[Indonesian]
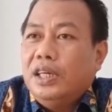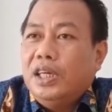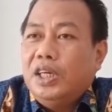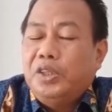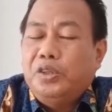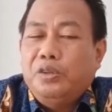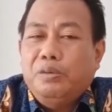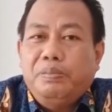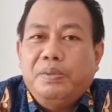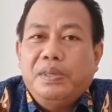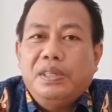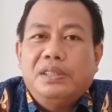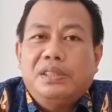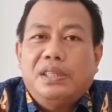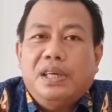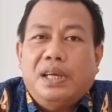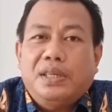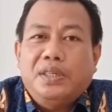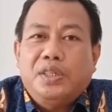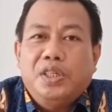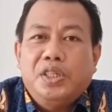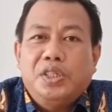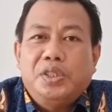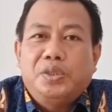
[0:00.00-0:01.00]
itu
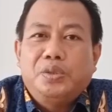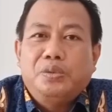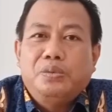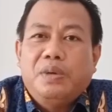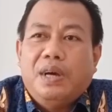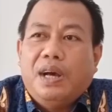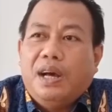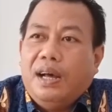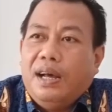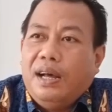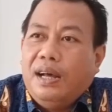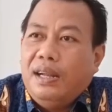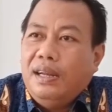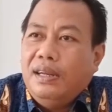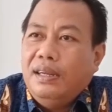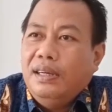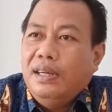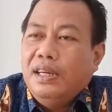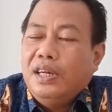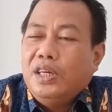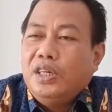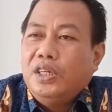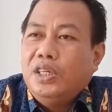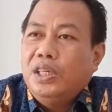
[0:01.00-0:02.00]
bisa
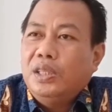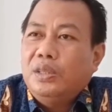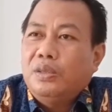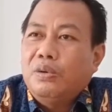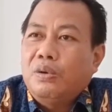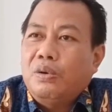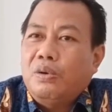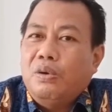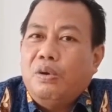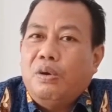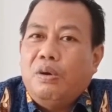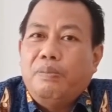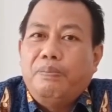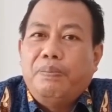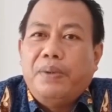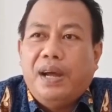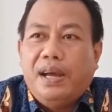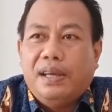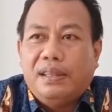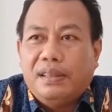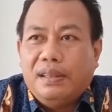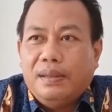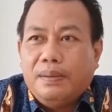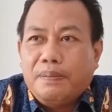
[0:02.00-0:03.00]
dijual di toko
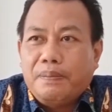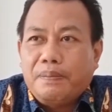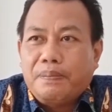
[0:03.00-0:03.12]
obat,